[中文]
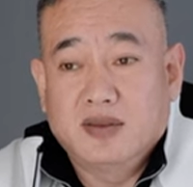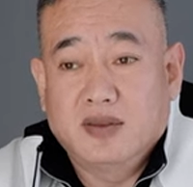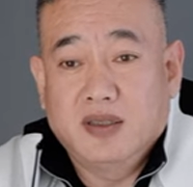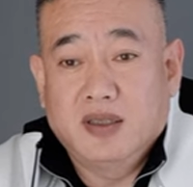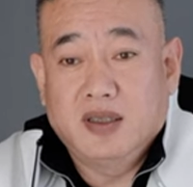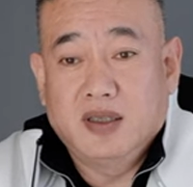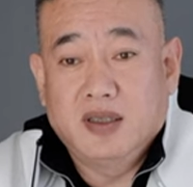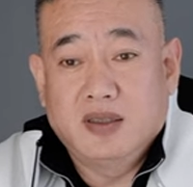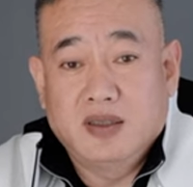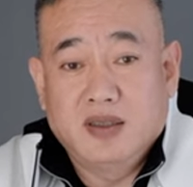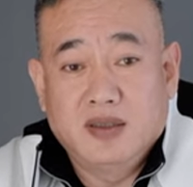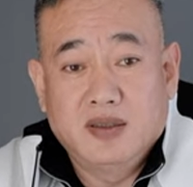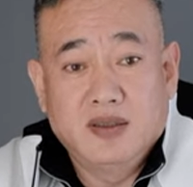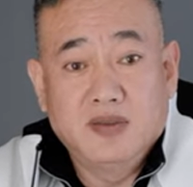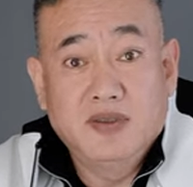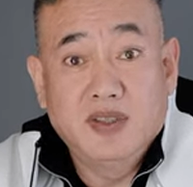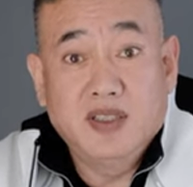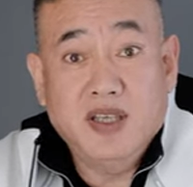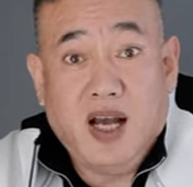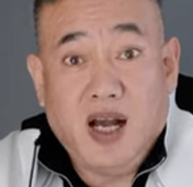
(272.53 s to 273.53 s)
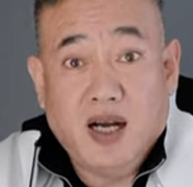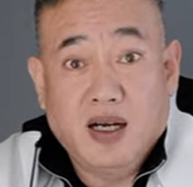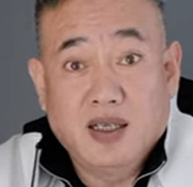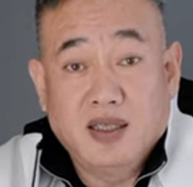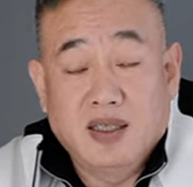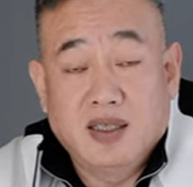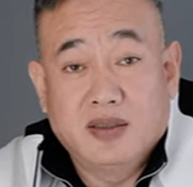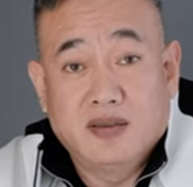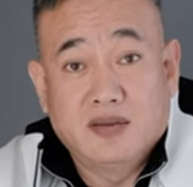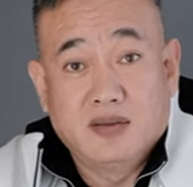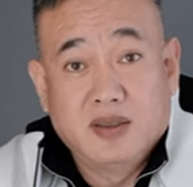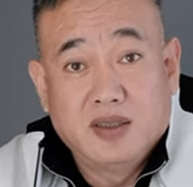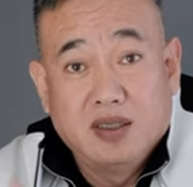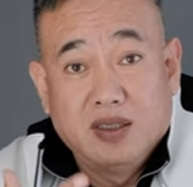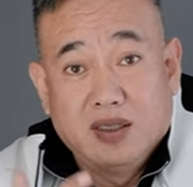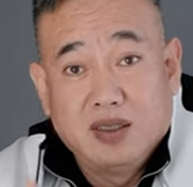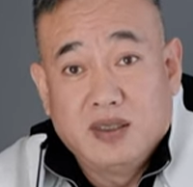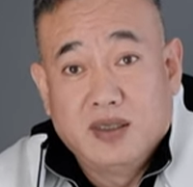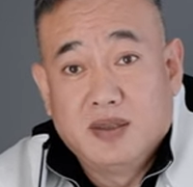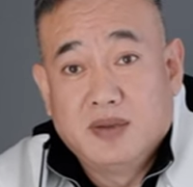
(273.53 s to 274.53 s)
这个一问价格呢，
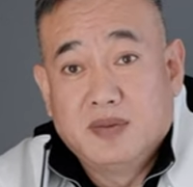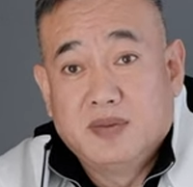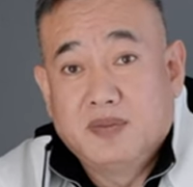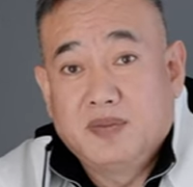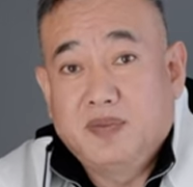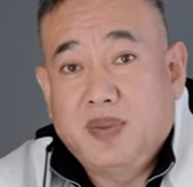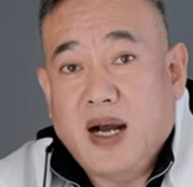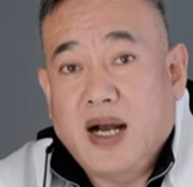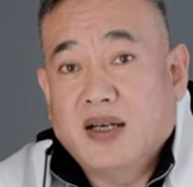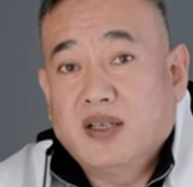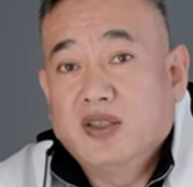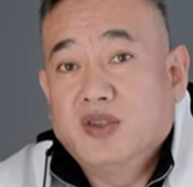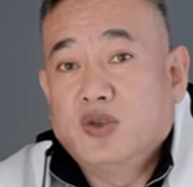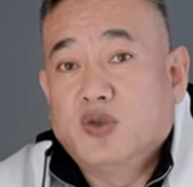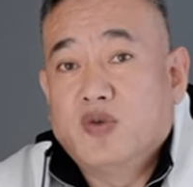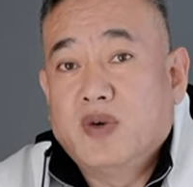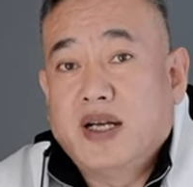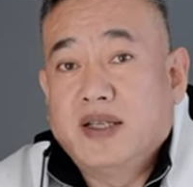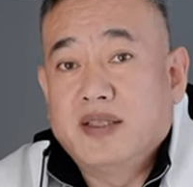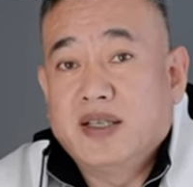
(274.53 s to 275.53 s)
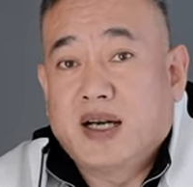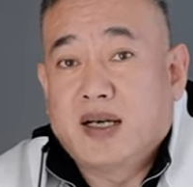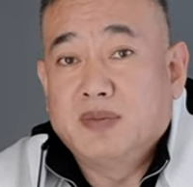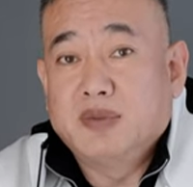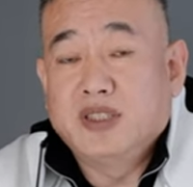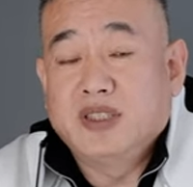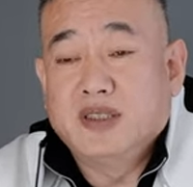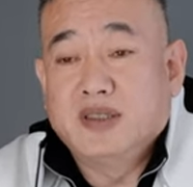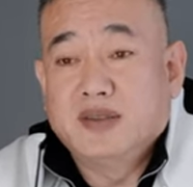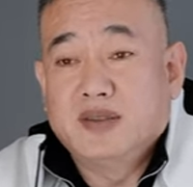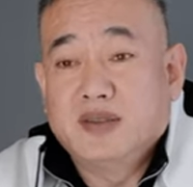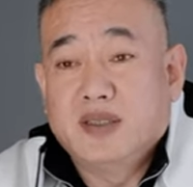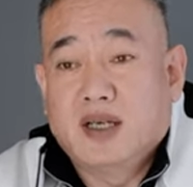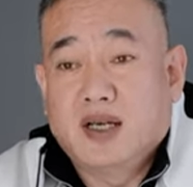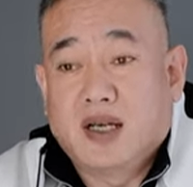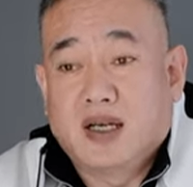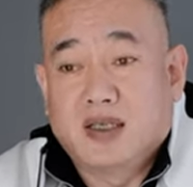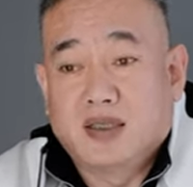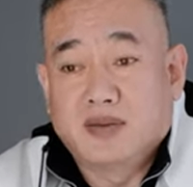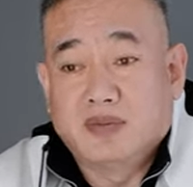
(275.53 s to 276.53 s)
八十九万加币
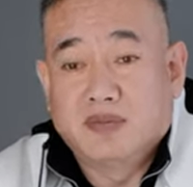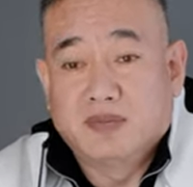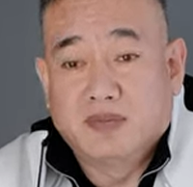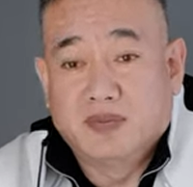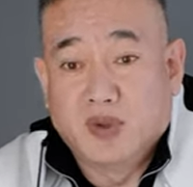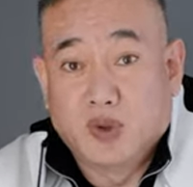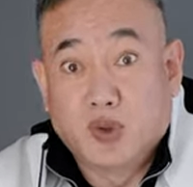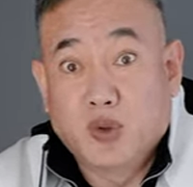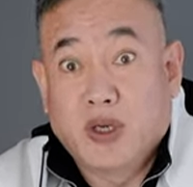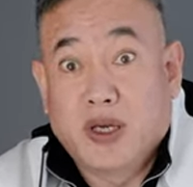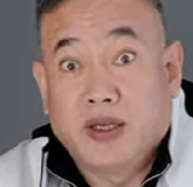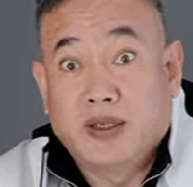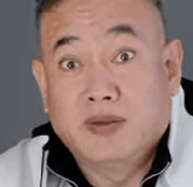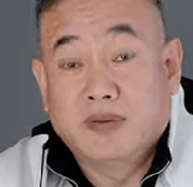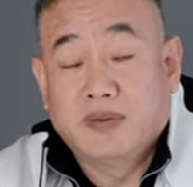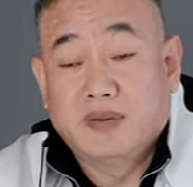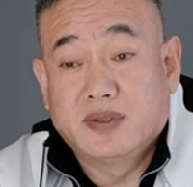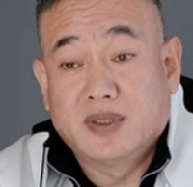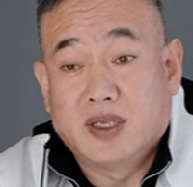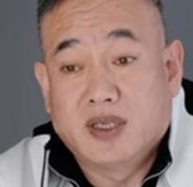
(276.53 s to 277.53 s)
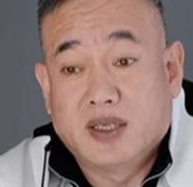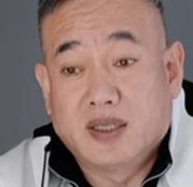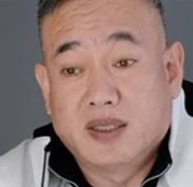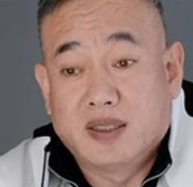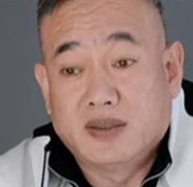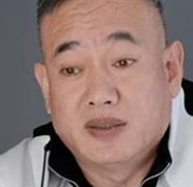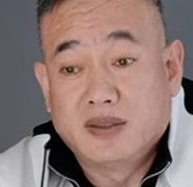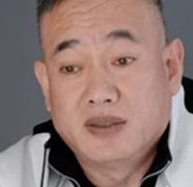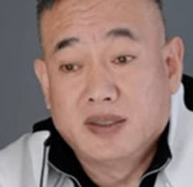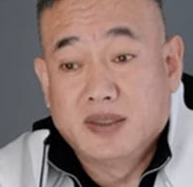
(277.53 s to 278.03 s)
啊，不贵啊，